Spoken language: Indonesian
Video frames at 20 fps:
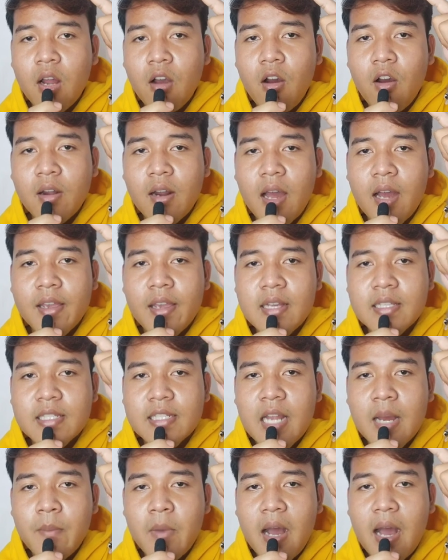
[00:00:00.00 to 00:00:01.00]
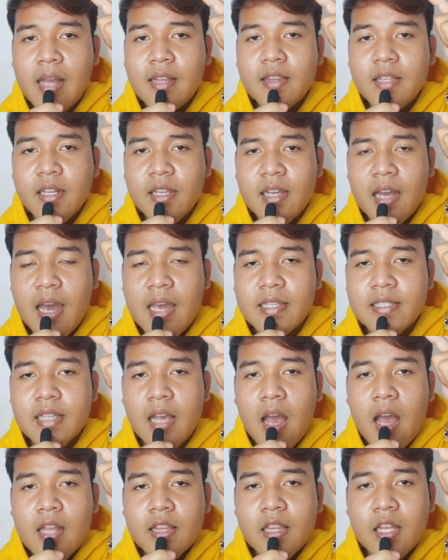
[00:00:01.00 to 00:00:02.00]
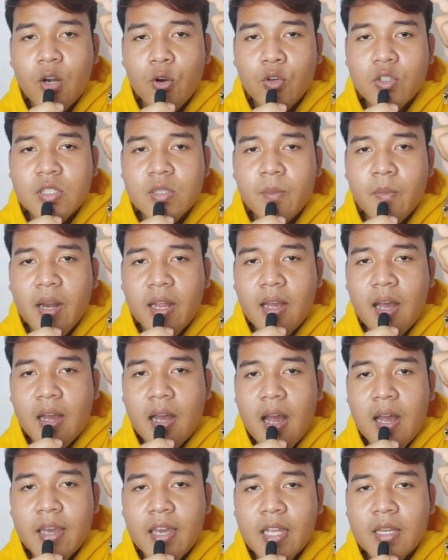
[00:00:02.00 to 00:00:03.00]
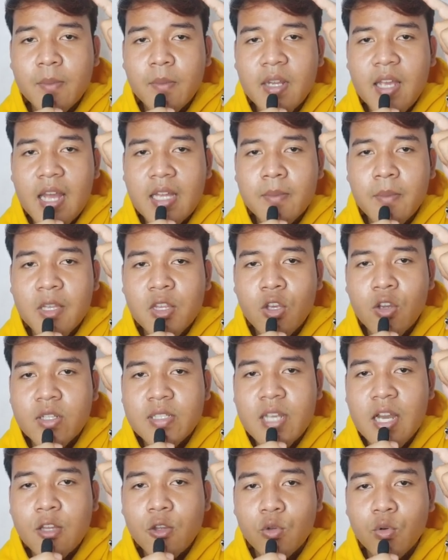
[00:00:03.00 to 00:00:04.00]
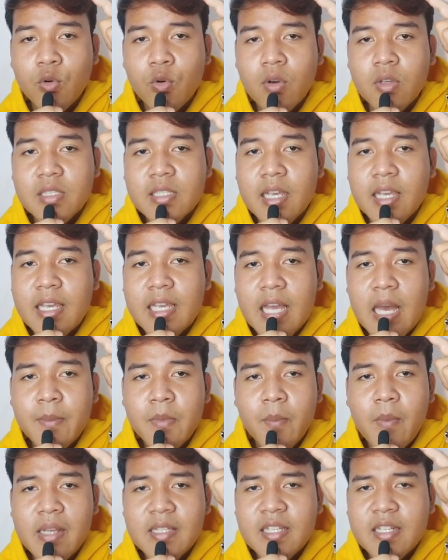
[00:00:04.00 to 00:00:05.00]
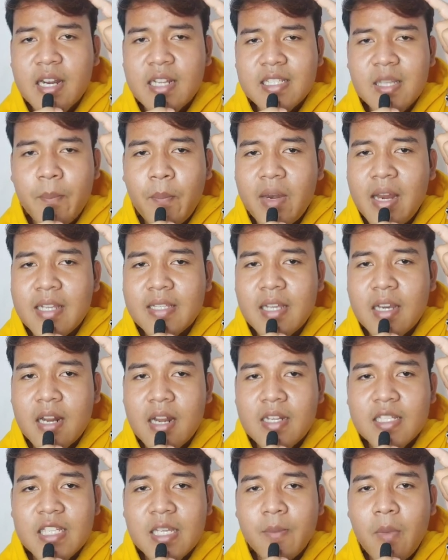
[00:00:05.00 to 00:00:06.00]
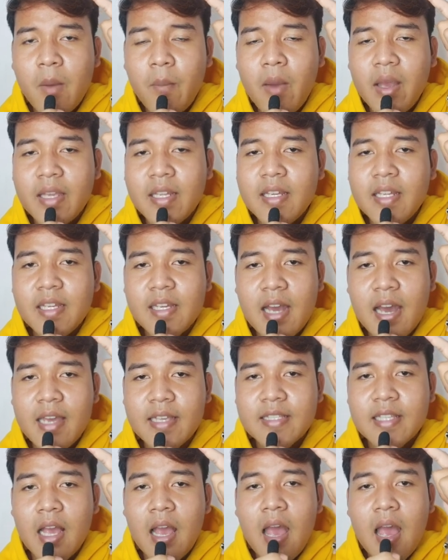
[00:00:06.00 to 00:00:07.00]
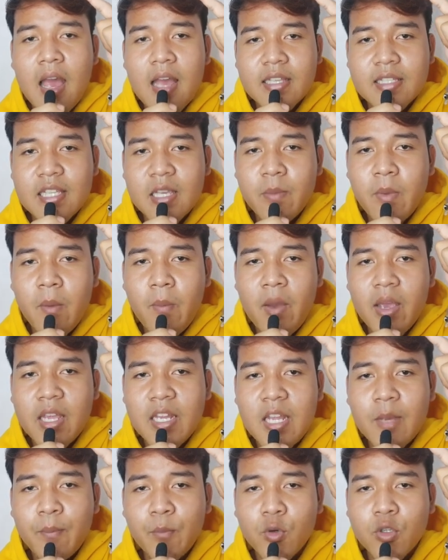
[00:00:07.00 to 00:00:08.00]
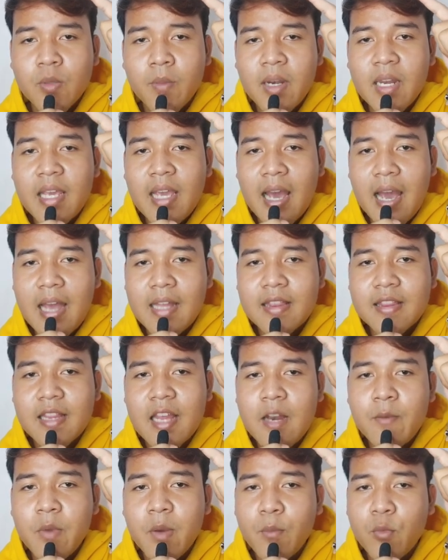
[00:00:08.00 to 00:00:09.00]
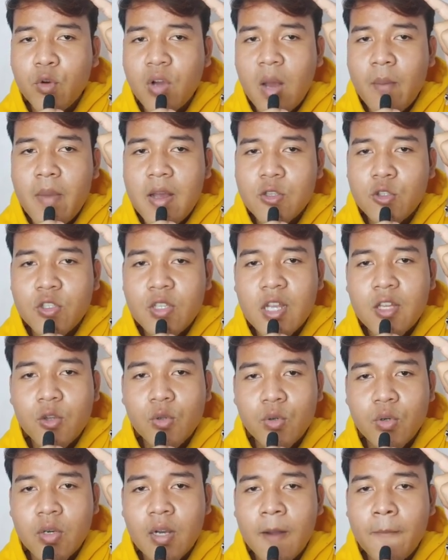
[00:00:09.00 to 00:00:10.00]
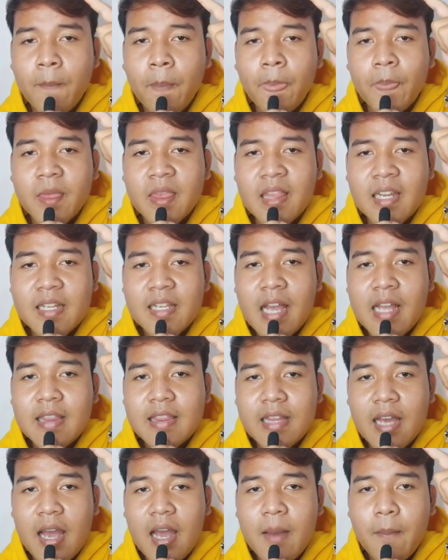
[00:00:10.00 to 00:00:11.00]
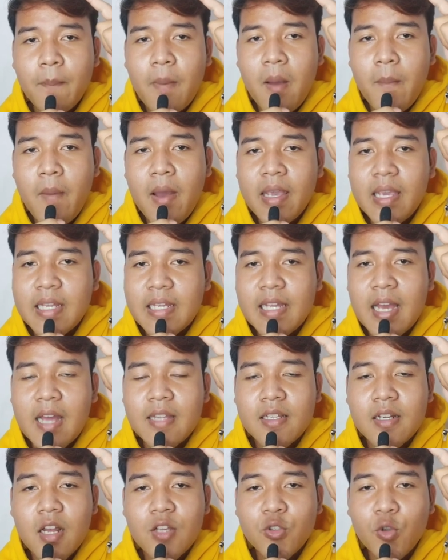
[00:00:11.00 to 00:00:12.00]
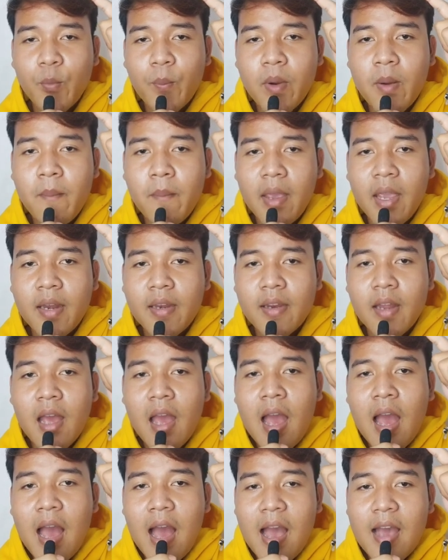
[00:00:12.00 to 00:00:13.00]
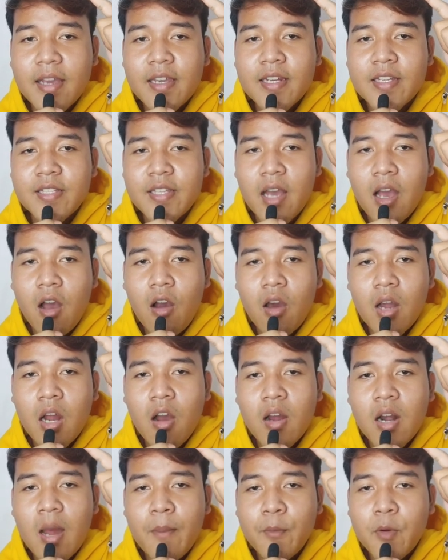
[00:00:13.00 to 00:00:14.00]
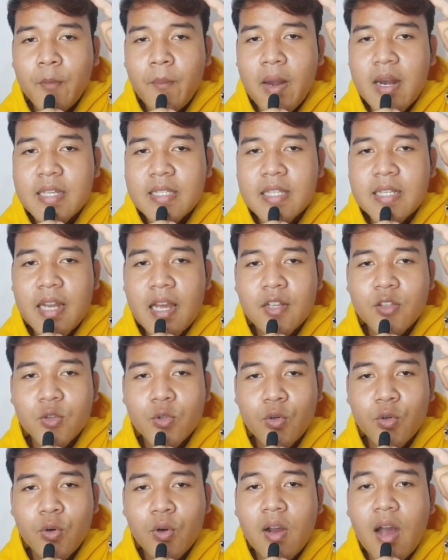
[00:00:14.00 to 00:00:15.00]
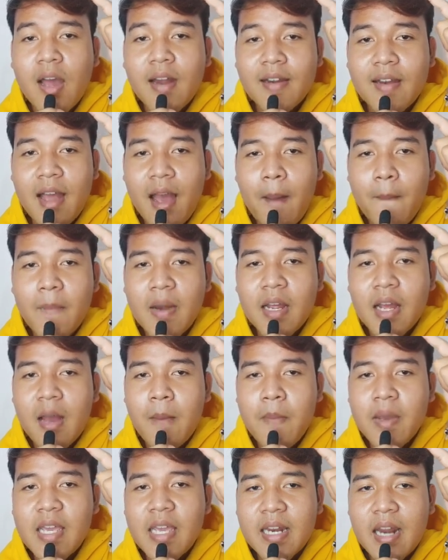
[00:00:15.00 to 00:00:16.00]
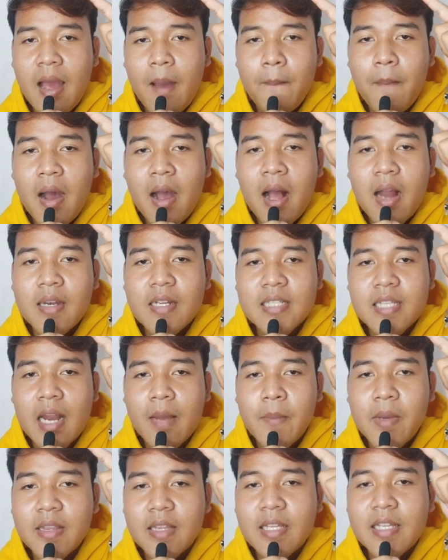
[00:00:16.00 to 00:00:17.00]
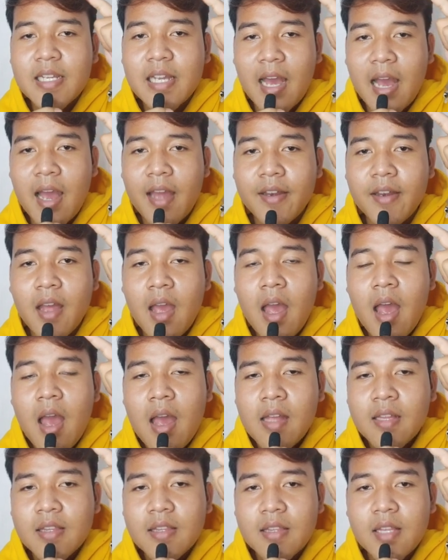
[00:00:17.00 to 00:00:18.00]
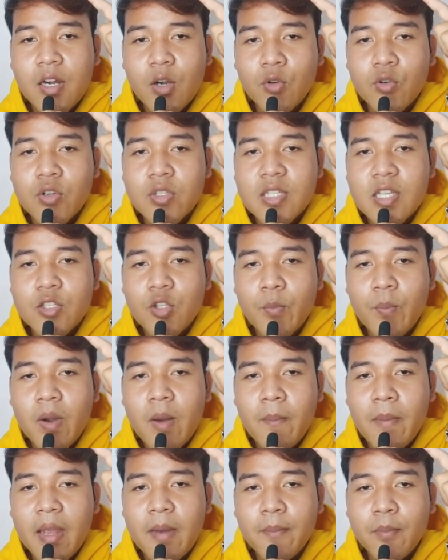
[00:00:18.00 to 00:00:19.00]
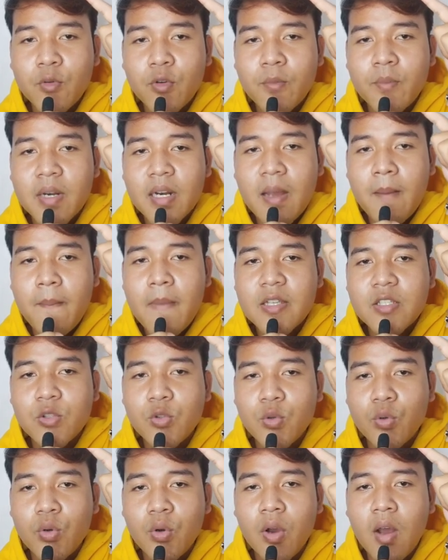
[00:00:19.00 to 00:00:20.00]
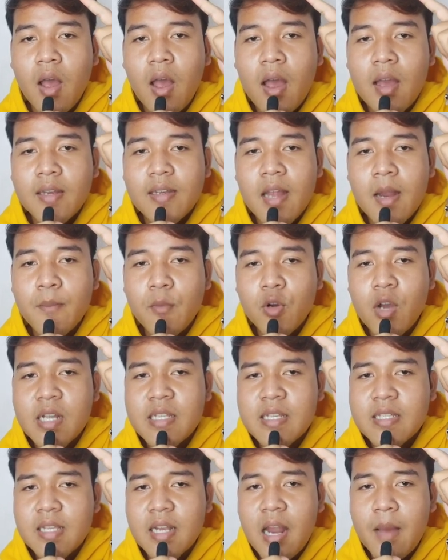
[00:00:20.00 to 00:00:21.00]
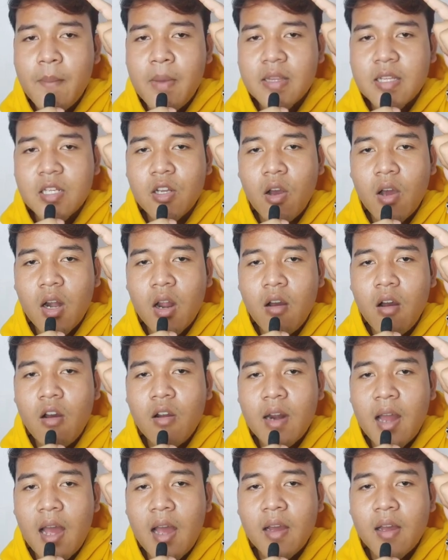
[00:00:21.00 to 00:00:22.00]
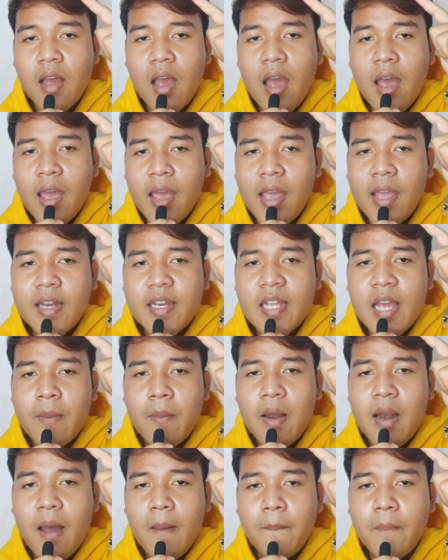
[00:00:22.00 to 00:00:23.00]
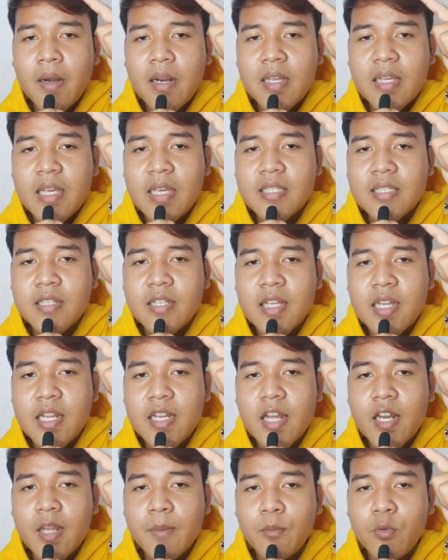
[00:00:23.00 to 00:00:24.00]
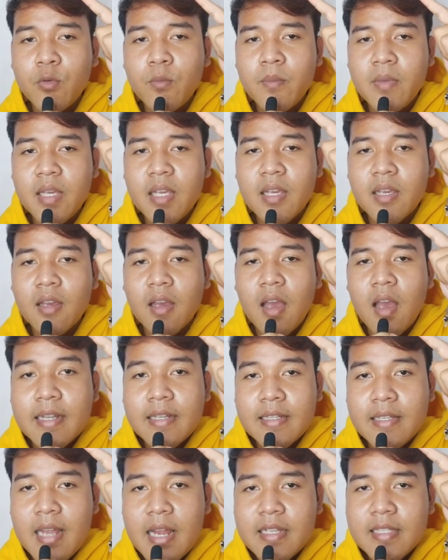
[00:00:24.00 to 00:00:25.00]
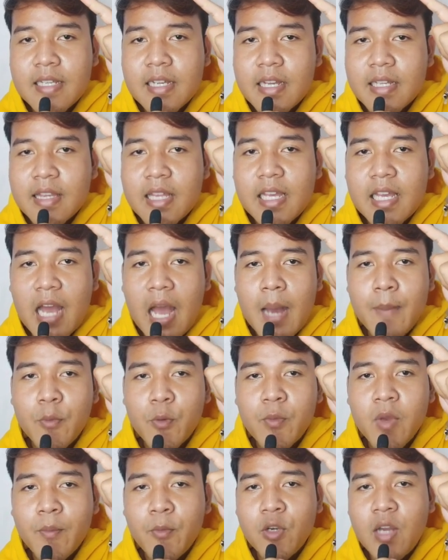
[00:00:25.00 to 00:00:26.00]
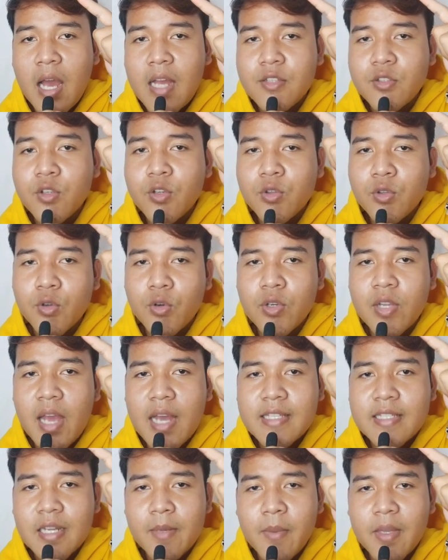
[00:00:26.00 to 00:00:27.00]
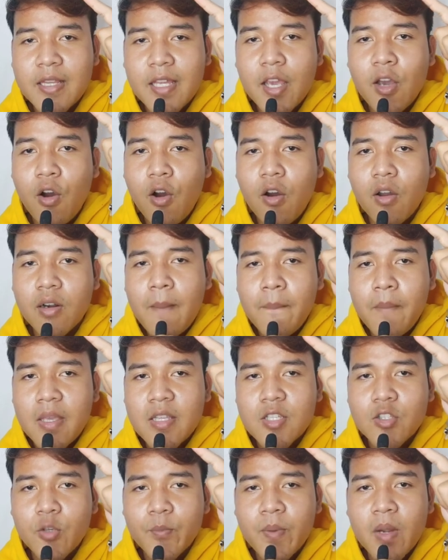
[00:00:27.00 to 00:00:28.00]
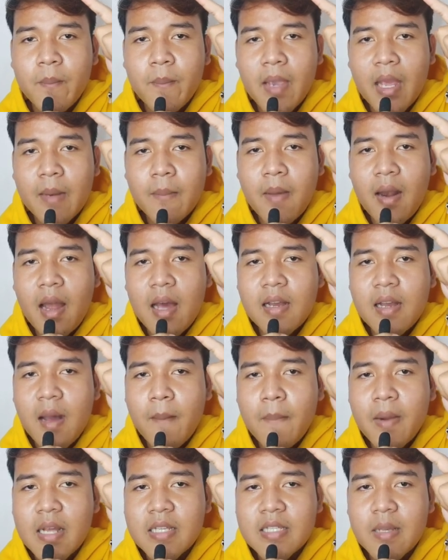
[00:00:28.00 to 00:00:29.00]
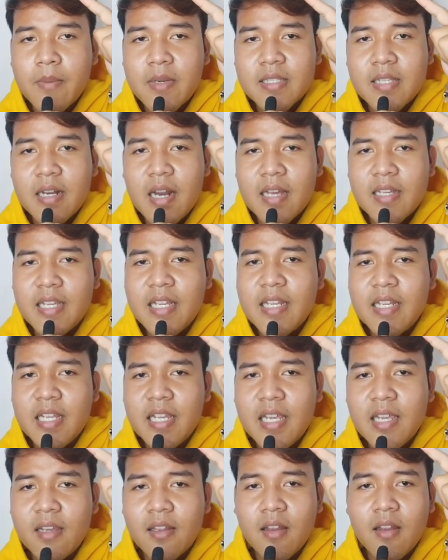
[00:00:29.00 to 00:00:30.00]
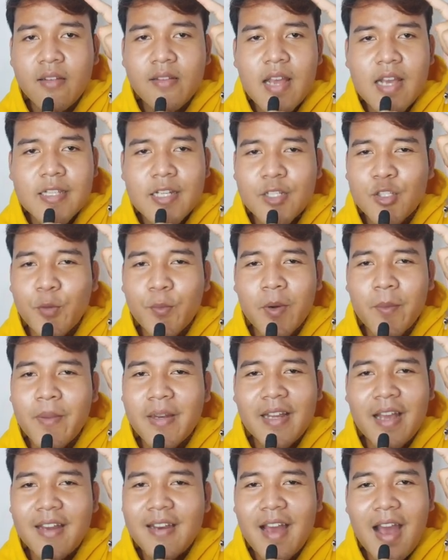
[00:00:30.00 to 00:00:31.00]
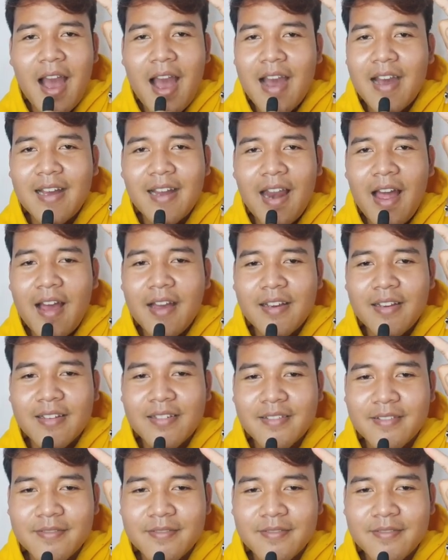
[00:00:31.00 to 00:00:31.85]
orang-orang yang sedang mengantri guys terus mereka kaget melihat meteor jatuh sehingga memancing rasa penasaran si bapak ini guys si bapak ini pun melihat dan membuka bajunya tuh ternyata bapak ini adalah Superman akhirnya orang-orang pun pada senang tuh karena mereka mengira bakal diselamatin kan terus si Superman pun berkemas tuh dan bukannya selamatin orang-orang, eh dia malah pergi sendiri dari bumi. Dan seketika bumi pun hancur tuh dihajar meteor. Tapi si Superman malah gak merasa bersalah gini. Dasar Superman gak ada akhlak.